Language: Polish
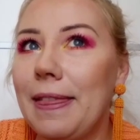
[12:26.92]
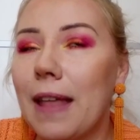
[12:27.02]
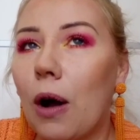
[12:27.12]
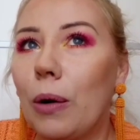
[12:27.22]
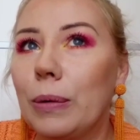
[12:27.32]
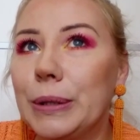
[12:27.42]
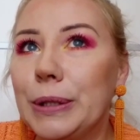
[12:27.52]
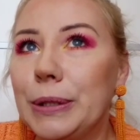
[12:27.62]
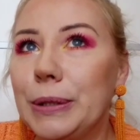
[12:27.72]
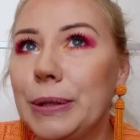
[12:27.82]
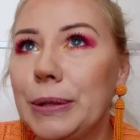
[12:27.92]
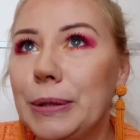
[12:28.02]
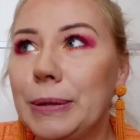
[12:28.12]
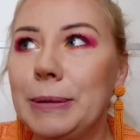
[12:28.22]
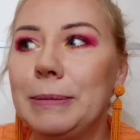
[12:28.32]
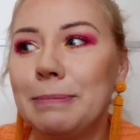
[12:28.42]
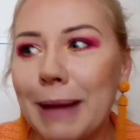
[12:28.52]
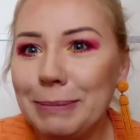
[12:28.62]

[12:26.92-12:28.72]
No, yy,